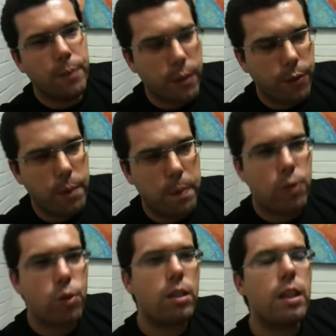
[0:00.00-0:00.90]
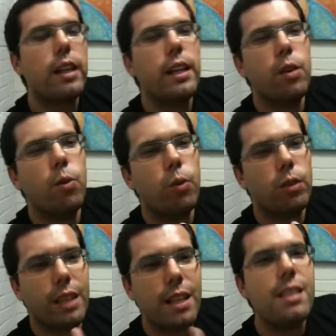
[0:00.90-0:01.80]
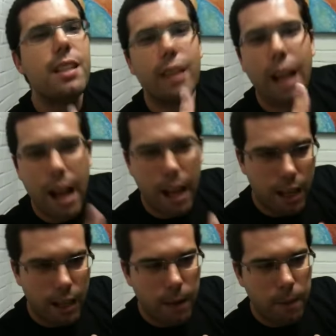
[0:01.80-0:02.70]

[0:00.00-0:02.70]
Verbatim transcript: enfim, pessoas que queriam transitar